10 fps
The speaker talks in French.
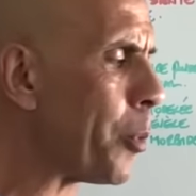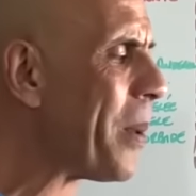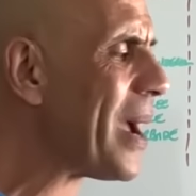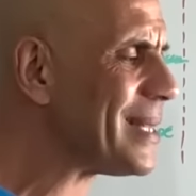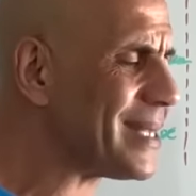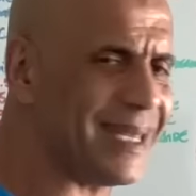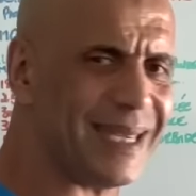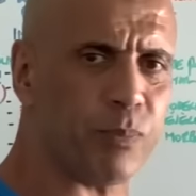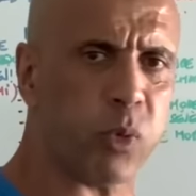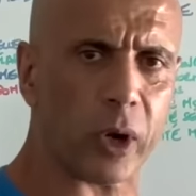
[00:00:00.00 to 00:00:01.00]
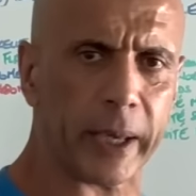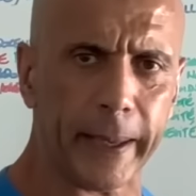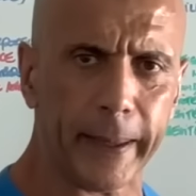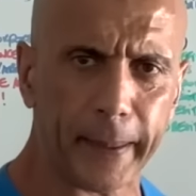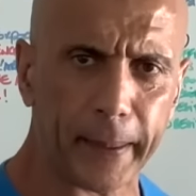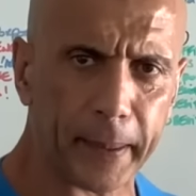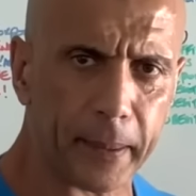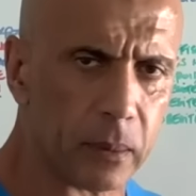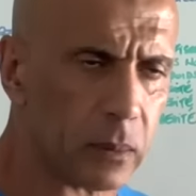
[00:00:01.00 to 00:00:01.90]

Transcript: pas ici pour rien.